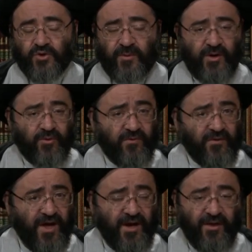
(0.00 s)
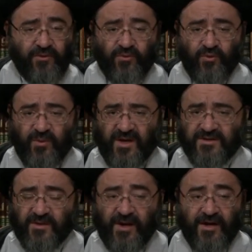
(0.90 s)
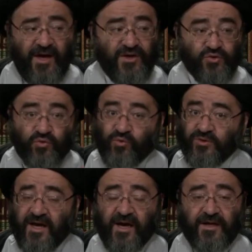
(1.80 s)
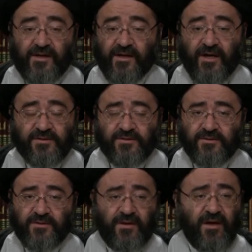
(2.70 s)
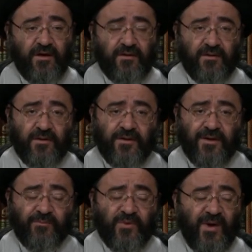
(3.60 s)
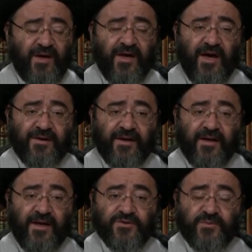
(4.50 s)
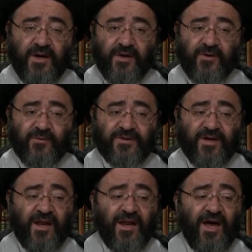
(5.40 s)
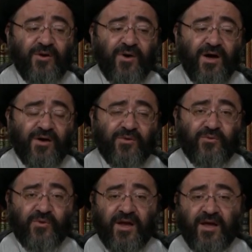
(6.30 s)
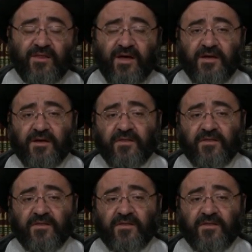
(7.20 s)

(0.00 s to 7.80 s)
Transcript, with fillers: طبعا غفران الذنوب ليس معناه سقوط حق الناس لا بمعنى أن الله سبحانه وتعالى لا يؤاخذه على ذلك